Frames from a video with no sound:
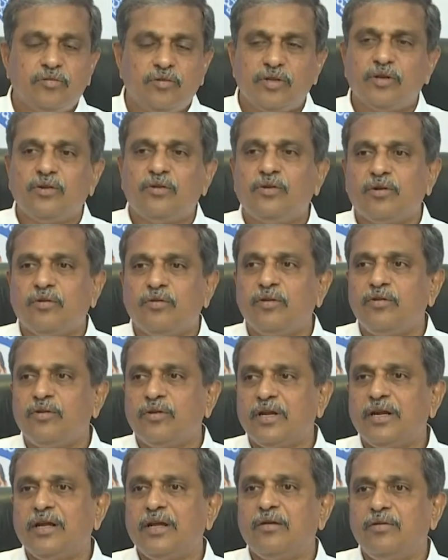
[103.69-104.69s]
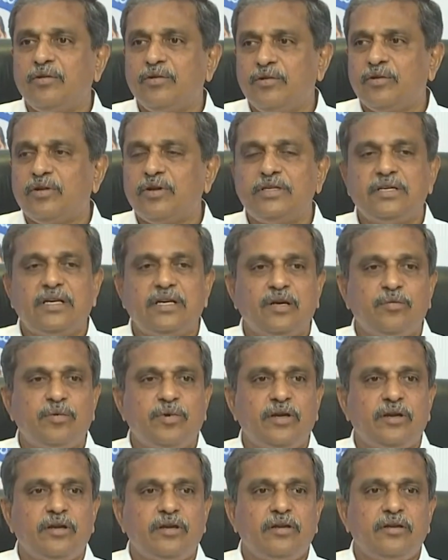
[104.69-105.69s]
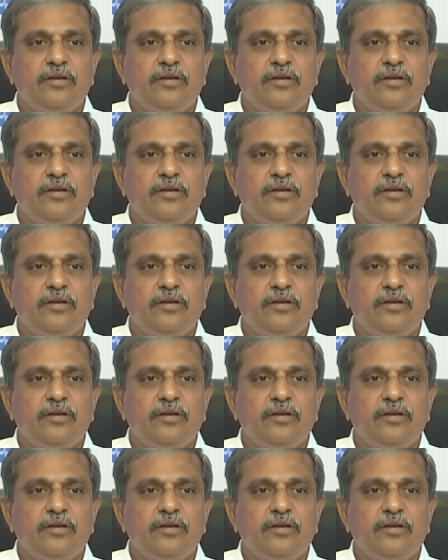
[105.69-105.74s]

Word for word: వంద కోట్ల నూట నలభై కోట్ల జనాభా